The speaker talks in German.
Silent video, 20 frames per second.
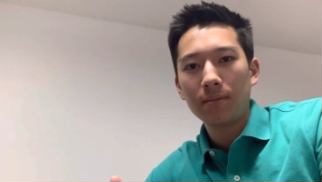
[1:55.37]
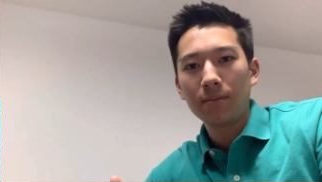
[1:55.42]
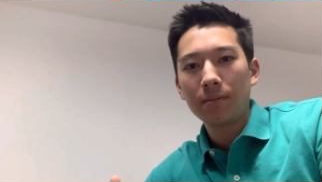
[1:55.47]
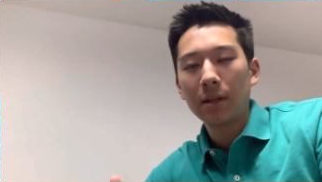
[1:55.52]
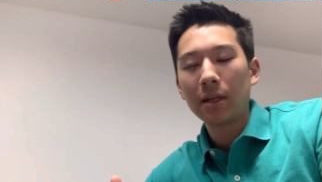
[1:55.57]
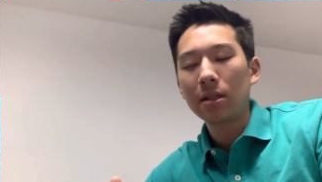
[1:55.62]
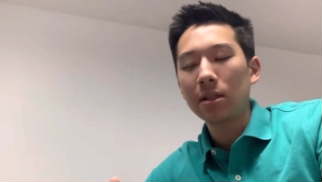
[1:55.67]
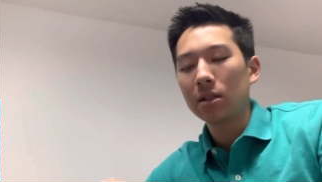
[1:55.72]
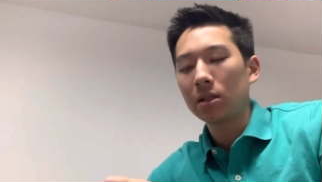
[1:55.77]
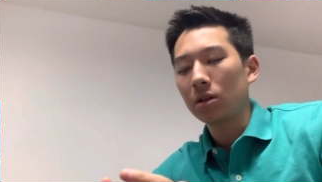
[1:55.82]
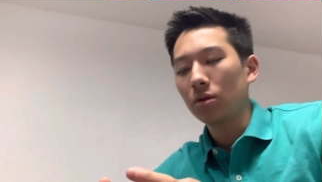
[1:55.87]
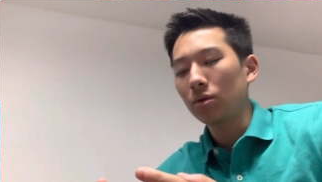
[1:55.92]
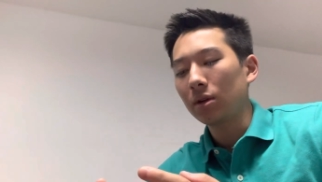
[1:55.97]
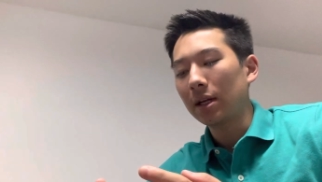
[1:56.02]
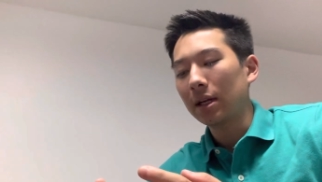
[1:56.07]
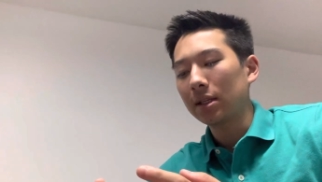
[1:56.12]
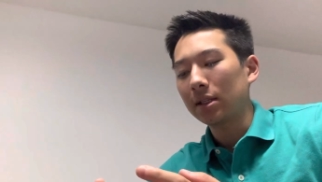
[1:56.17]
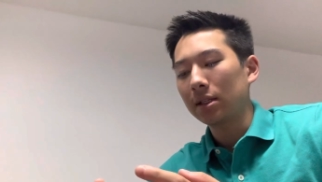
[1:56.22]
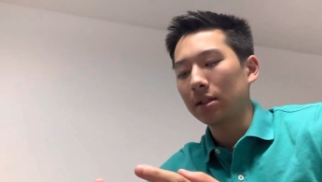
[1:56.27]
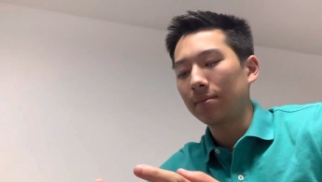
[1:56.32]
Ist es so,
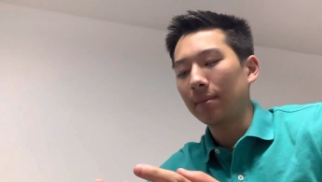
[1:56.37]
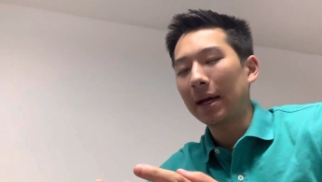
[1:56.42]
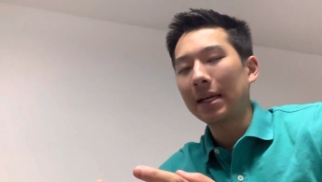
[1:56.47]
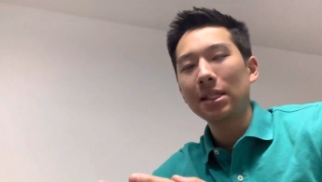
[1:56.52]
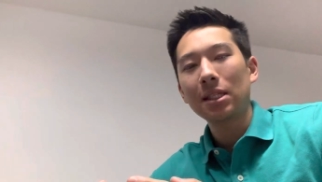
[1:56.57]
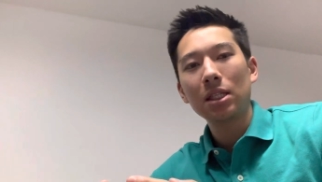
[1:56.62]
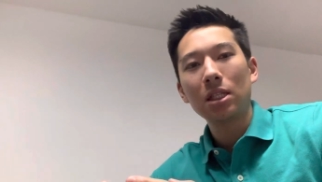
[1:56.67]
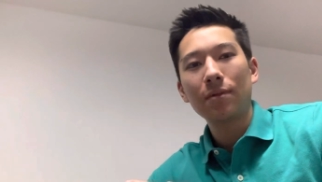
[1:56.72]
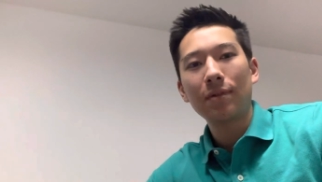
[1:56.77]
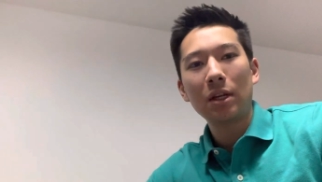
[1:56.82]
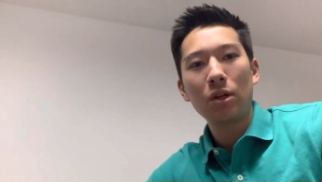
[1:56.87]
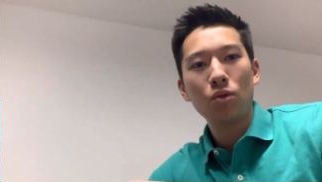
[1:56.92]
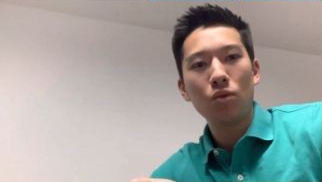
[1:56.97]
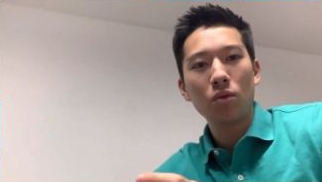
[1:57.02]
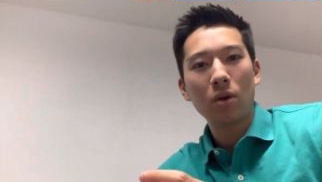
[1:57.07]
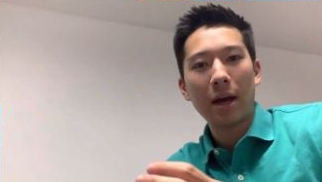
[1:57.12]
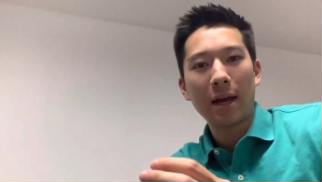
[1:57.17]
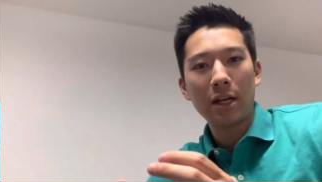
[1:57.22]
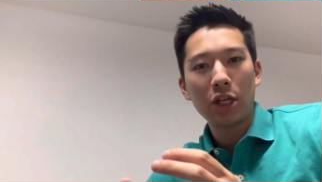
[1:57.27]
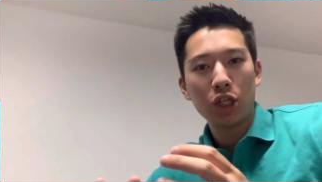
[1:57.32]
dass meistens, wenn du
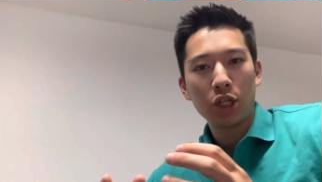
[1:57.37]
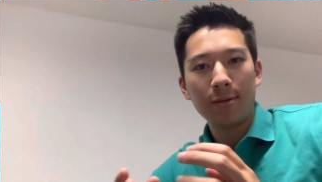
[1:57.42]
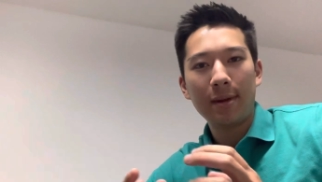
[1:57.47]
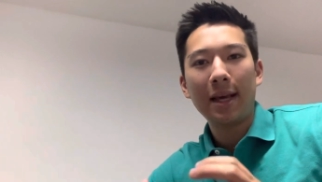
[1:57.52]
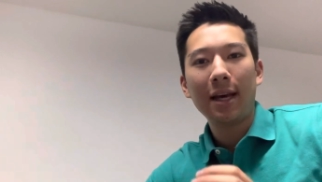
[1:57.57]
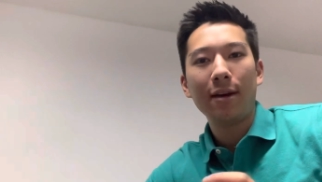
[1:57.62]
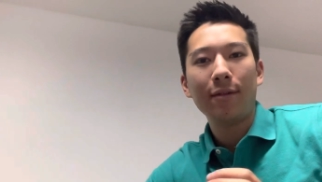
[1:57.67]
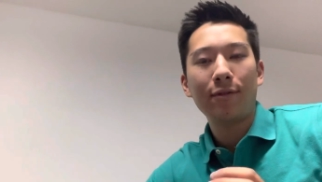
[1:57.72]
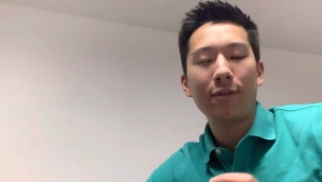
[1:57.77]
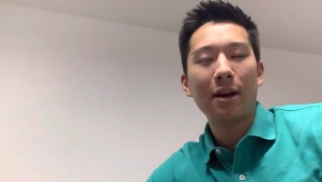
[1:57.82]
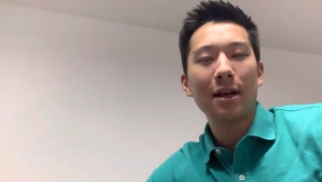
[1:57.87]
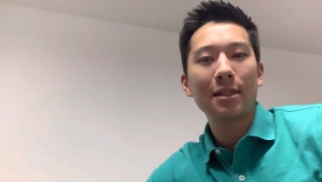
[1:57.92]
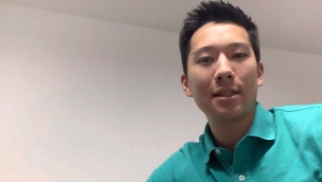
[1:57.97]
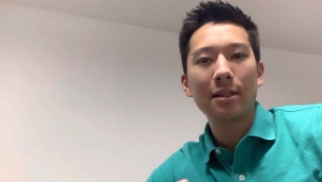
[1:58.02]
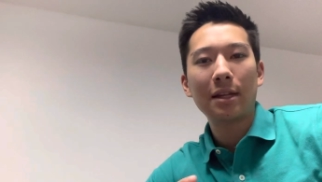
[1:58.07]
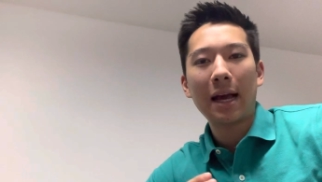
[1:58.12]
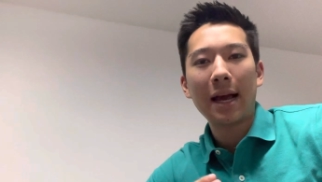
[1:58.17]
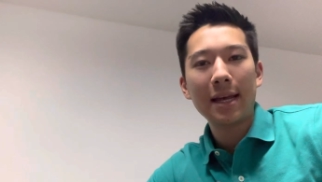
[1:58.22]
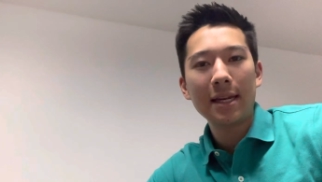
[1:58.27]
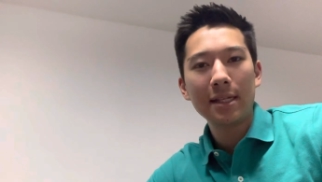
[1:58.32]
eine schwere Phase in
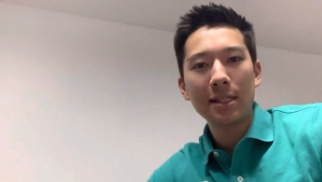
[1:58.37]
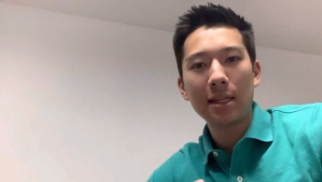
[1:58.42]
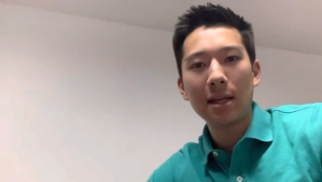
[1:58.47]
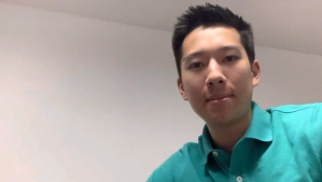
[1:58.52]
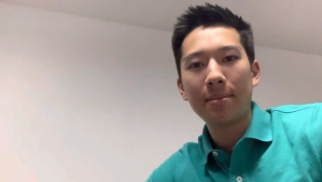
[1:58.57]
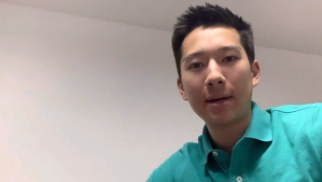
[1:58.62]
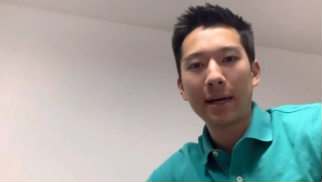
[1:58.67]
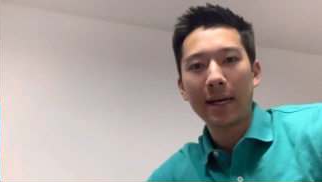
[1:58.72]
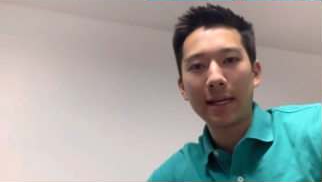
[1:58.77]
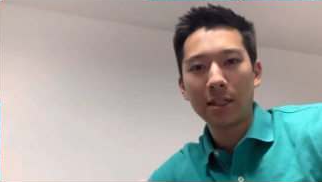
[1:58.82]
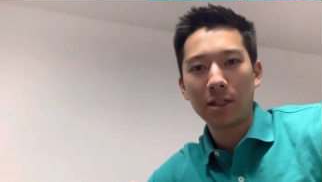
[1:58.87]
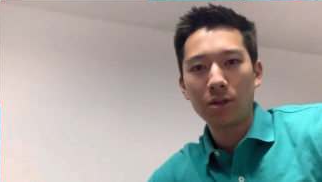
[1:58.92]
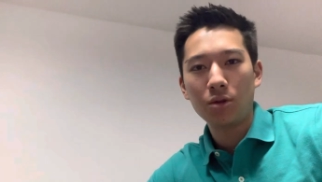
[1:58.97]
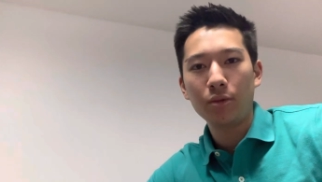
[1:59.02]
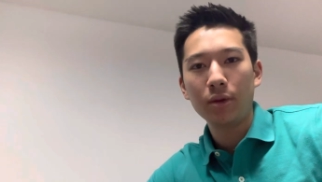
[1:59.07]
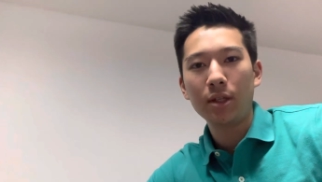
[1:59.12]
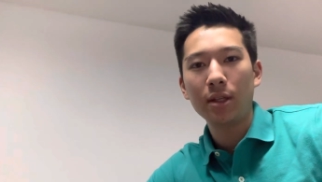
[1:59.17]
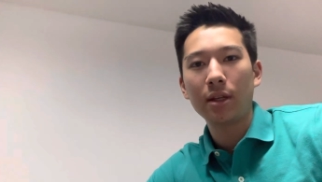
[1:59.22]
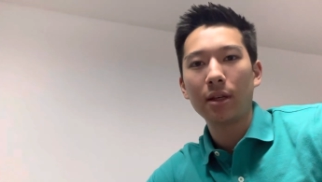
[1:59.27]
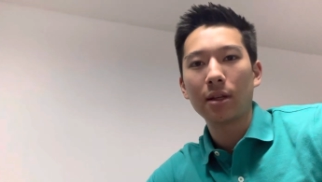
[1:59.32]
eines der Bereichen
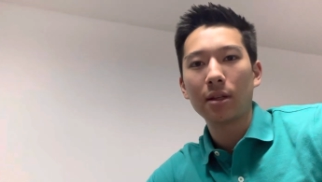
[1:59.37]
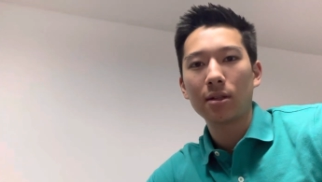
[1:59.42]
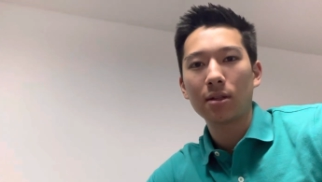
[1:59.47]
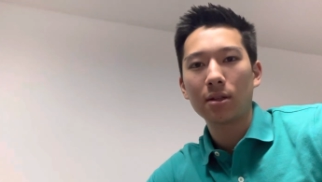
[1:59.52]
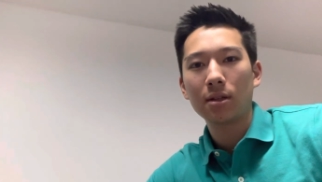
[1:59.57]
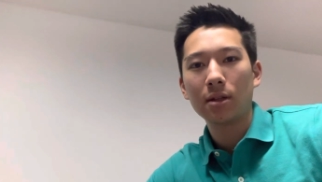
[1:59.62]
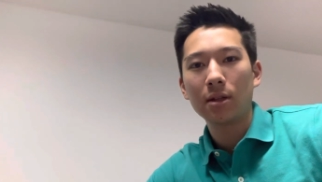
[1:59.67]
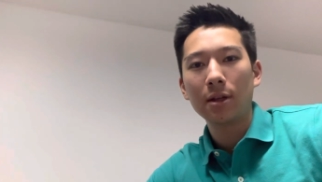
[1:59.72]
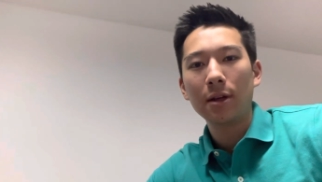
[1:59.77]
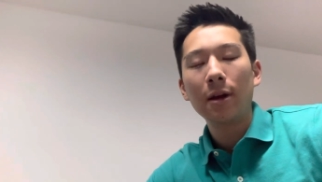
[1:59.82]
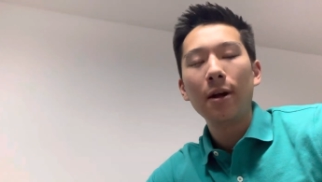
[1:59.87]
durchgehst,